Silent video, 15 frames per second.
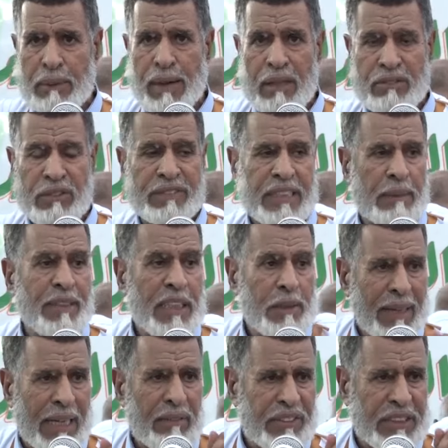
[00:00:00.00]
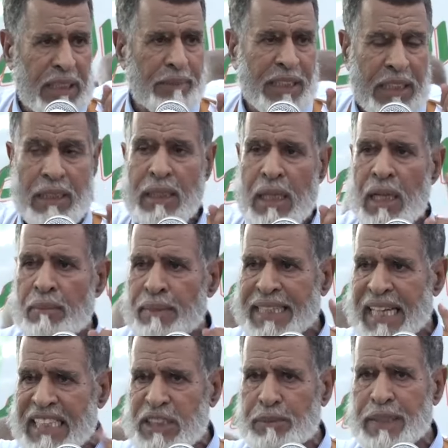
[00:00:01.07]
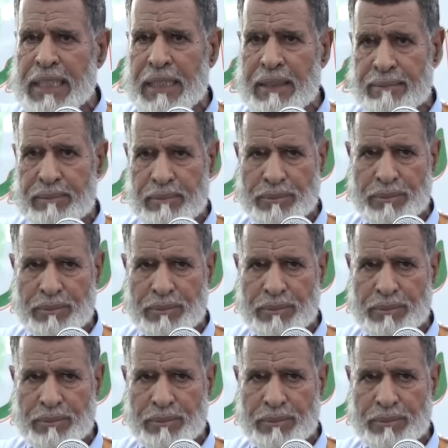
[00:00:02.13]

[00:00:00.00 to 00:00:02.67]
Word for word: تواصل جميع في جميع مكاتبه